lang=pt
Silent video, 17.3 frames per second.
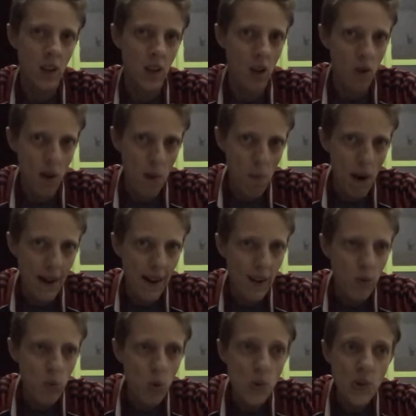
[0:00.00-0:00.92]
Não é
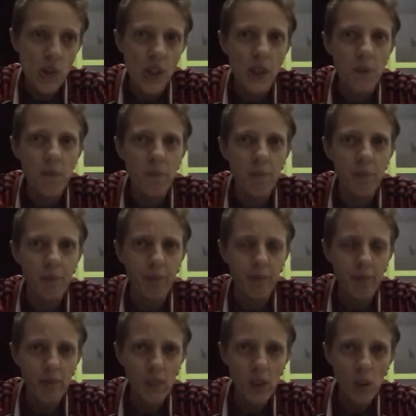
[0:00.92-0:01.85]
barato, eu sei.
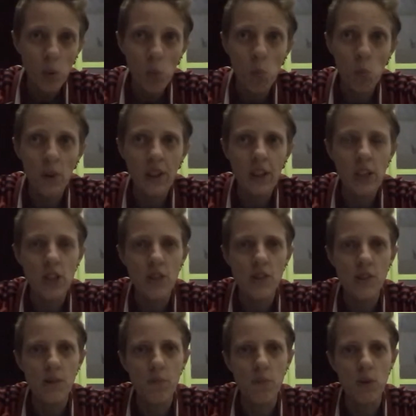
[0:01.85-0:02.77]

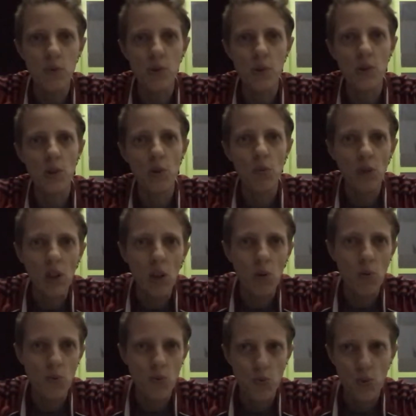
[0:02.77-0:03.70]
Muitas pessoas não têm
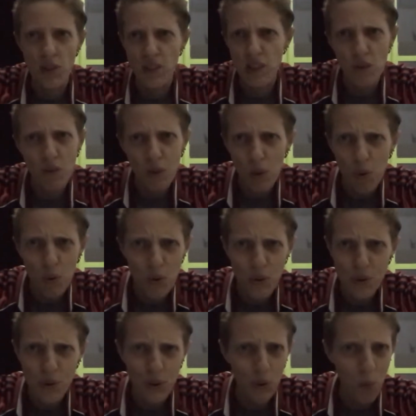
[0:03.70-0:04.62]
condições. Eu não tenho
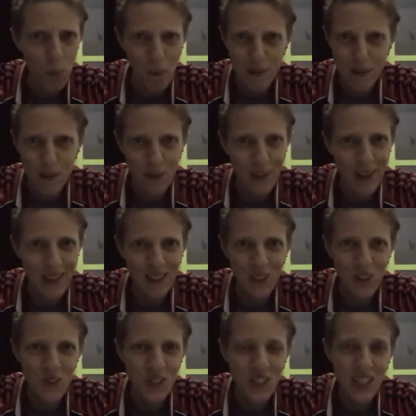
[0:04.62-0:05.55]
condição, tô passando
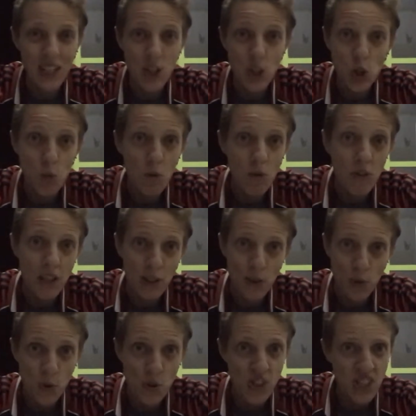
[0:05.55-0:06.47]
cartão de crédito e me
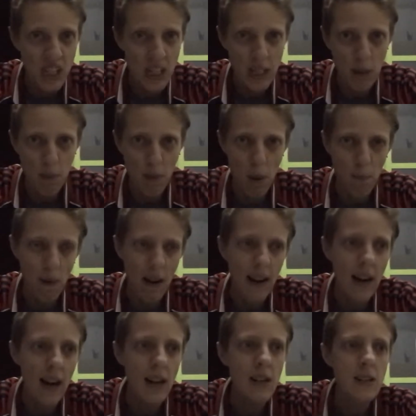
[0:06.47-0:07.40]
virando nos 30 para
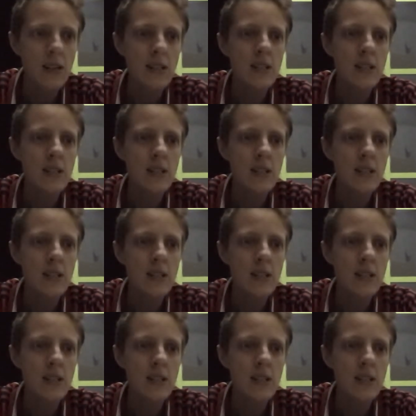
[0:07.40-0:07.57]
pagar.